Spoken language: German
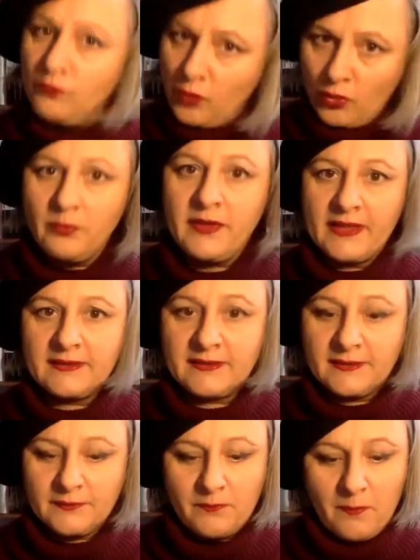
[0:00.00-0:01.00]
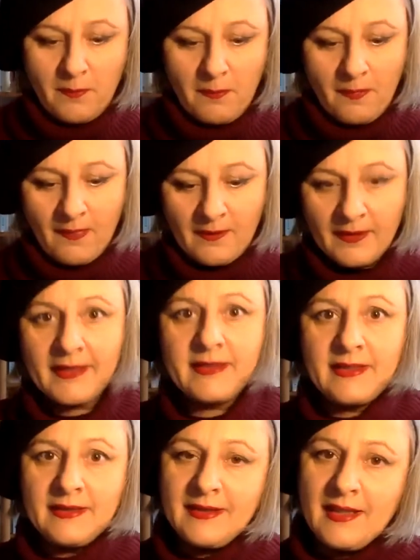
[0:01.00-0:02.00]
Worum geht's?
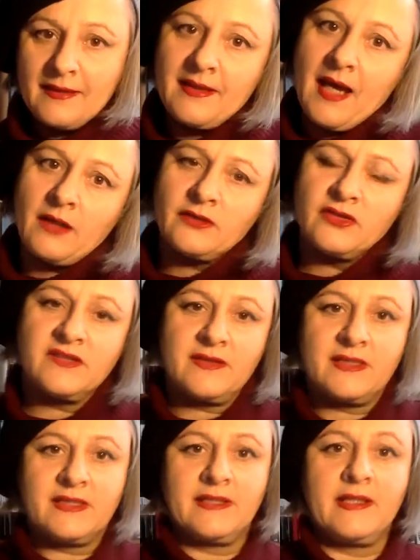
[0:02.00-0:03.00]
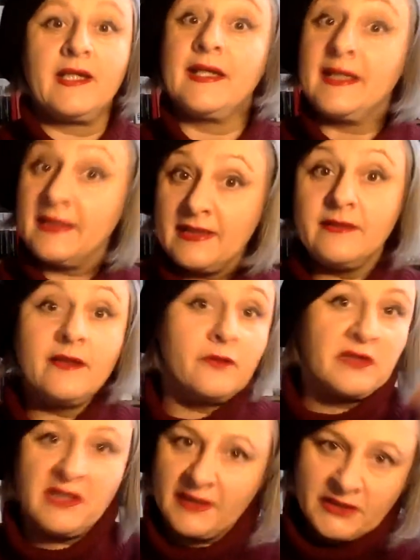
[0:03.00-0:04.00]
Regine, eine 28 Regine
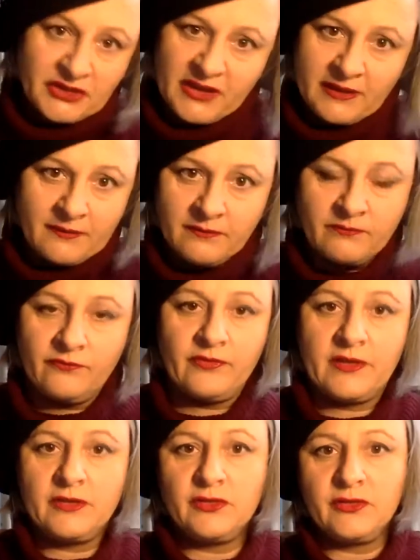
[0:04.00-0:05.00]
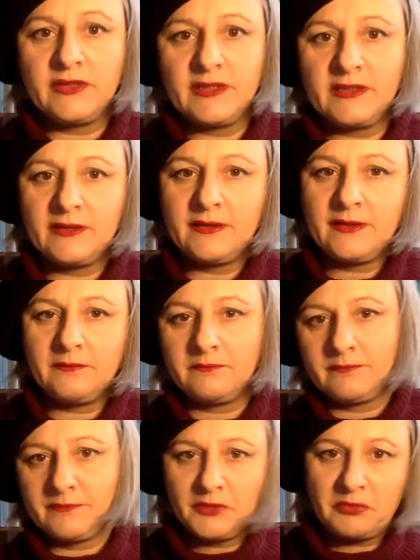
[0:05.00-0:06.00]
oder Regine, französisch, ich
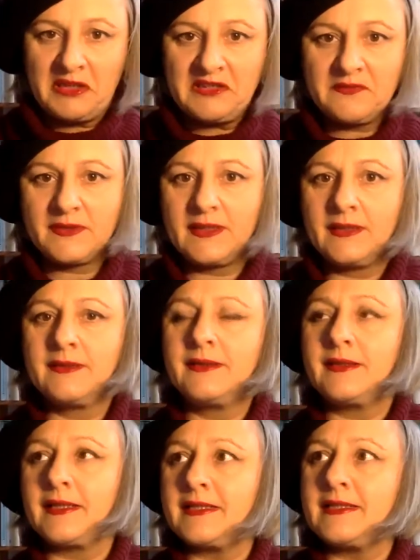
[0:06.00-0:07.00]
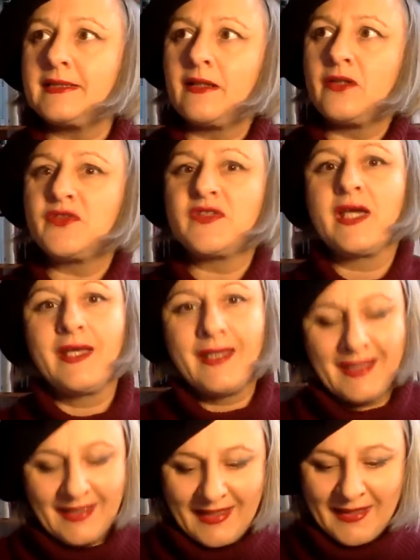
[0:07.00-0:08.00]
spreche es wahrscheinlich nicht richtig aus,
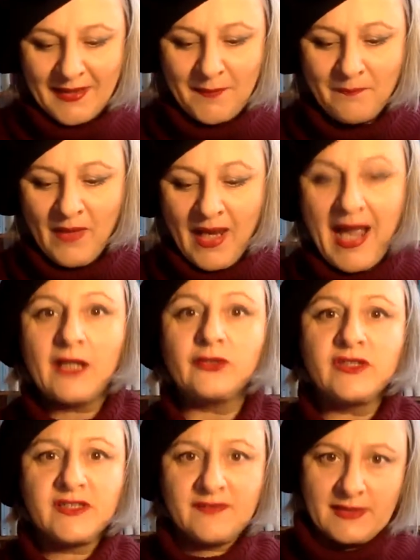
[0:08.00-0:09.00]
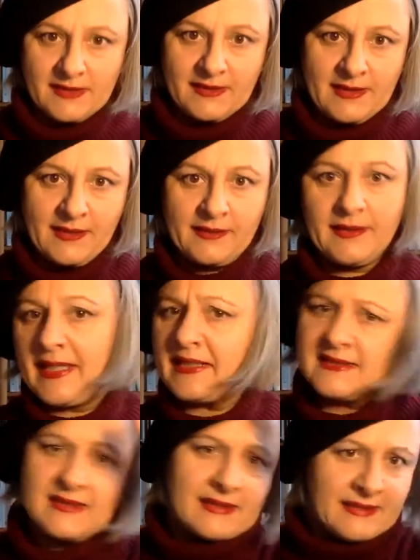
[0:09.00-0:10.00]
ähm, 28-jährige
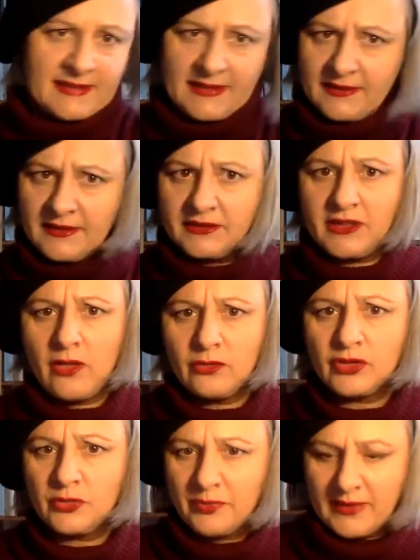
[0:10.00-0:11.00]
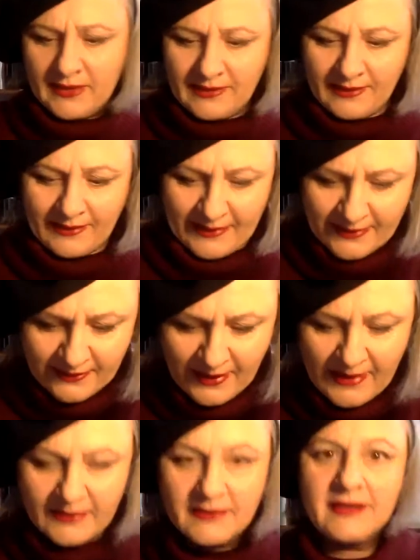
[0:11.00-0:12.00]
exaltierte Schauspielerin
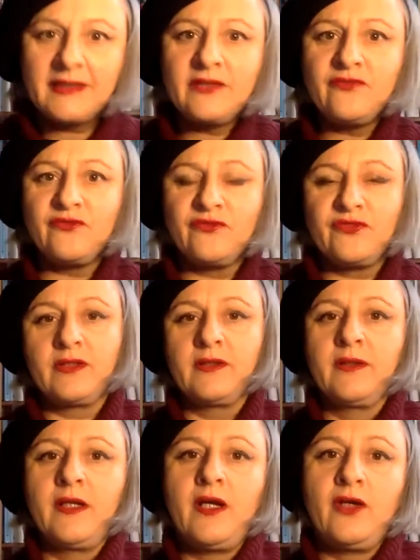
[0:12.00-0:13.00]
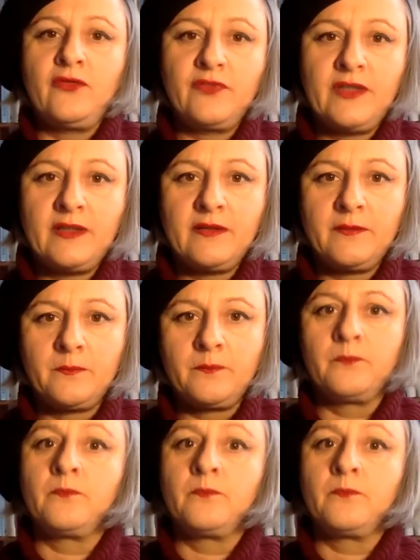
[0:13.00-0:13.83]
trifft auf den